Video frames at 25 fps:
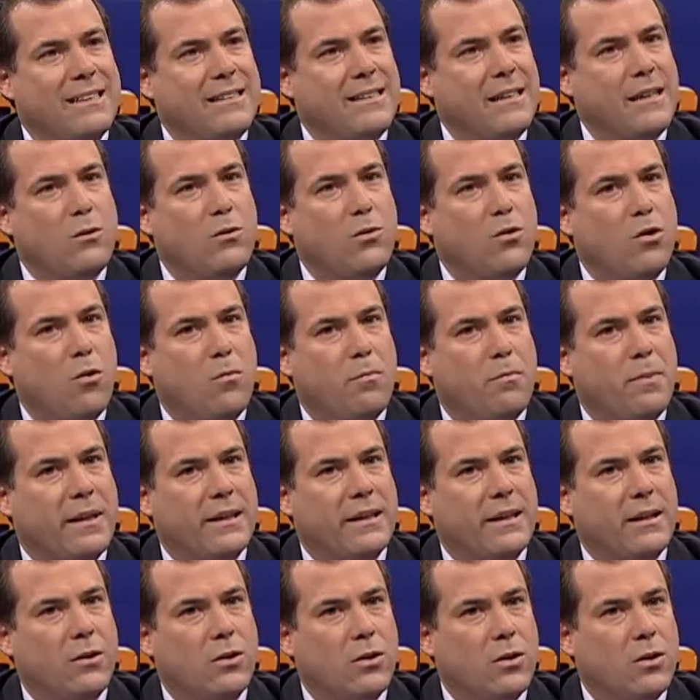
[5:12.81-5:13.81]
a ser un
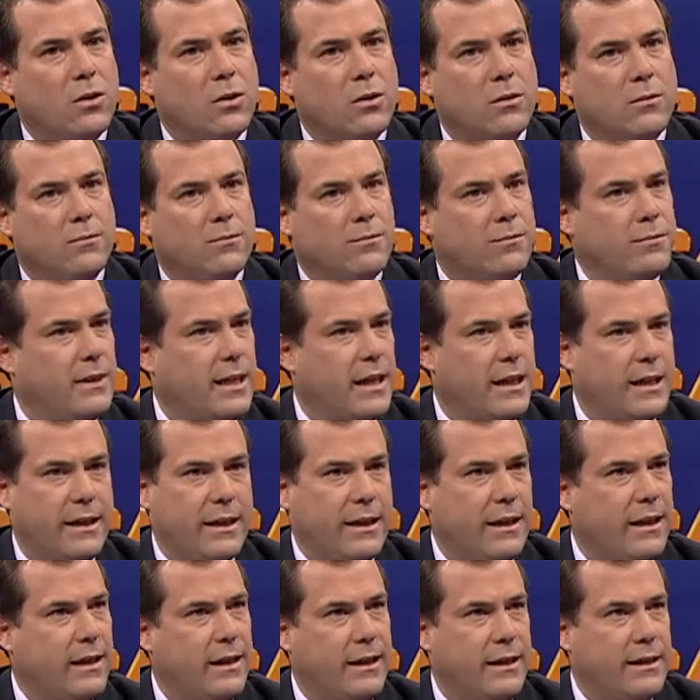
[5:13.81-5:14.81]
competidor de
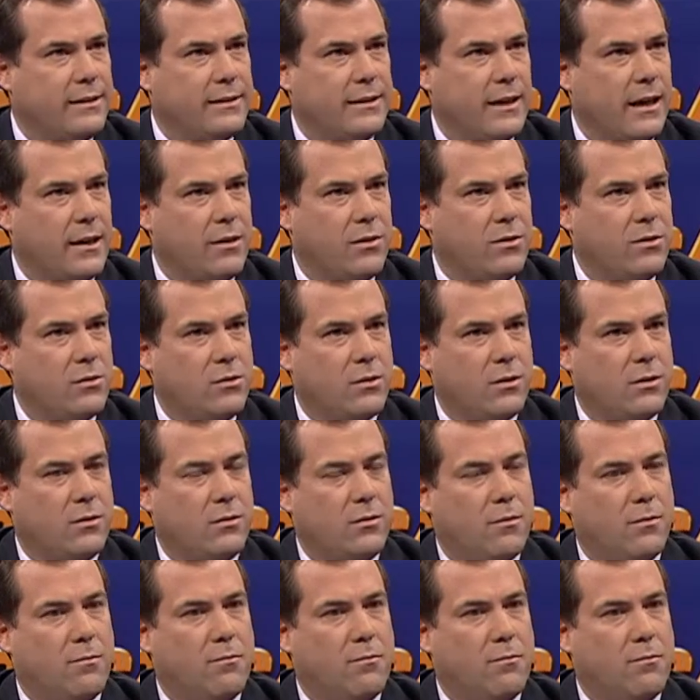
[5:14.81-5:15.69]
aquí a 10 años